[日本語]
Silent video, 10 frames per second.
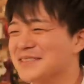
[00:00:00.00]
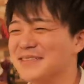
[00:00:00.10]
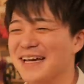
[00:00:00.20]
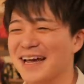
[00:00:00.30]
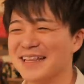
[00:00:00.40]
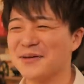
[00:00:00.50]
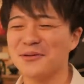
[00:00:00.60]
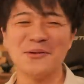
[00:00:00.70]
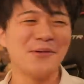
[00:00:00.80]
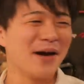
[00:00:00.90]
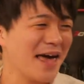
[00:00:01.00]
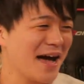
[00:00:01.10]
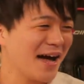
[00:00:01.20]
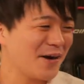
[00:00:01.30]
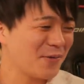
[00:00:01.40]
作り上げたこのお部
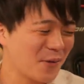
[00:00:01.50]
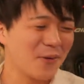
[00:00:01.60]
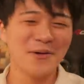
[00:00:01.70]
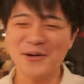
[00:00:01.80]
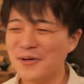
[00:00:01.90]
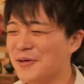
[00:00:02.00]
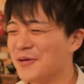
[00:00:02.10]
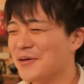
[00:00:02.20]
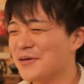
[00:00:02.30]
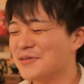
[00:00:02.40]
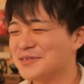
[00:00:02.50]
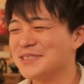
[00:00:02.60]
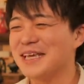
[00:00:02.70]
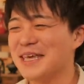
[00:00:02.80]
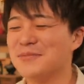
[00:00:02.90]
屋を、映
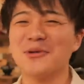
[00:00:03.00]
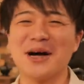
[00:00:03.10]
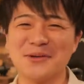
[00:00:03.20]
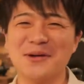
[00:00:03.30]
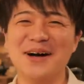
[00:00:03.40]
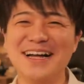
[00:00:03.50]
していいものかと